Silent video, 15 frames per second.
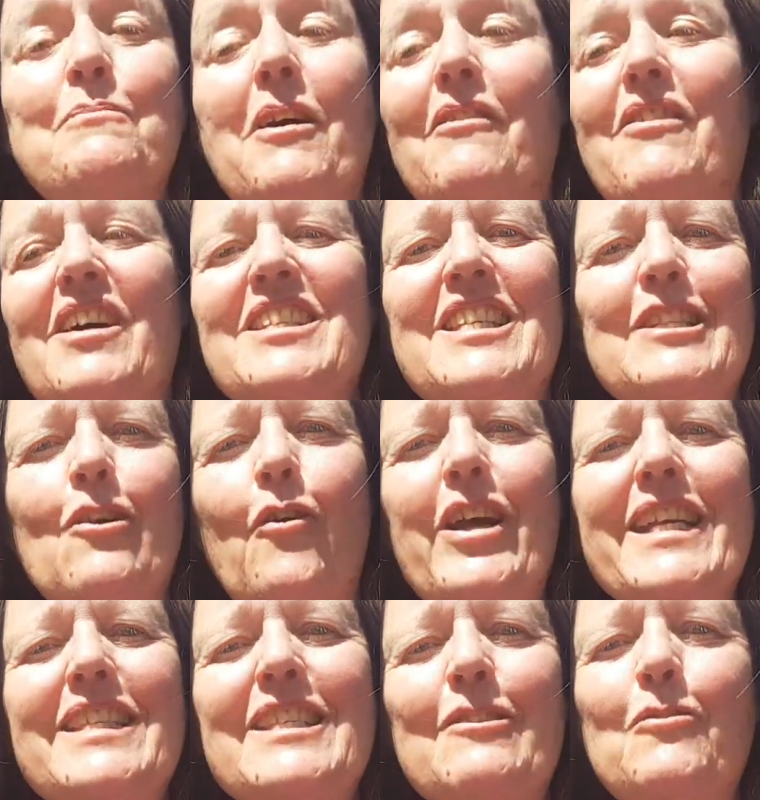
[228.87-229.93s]
ist mal was
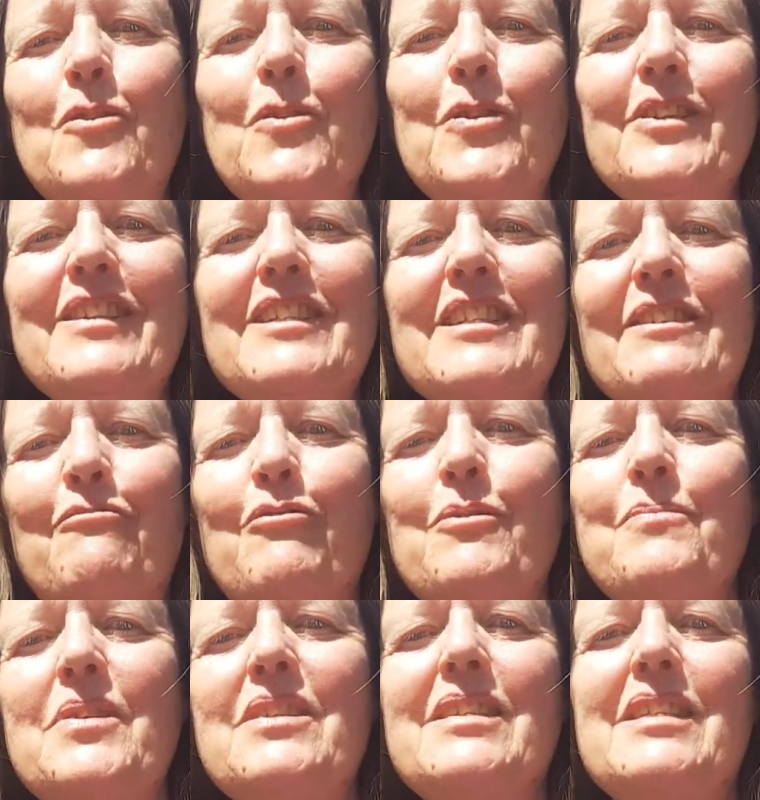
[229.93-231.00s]
Neues und für mich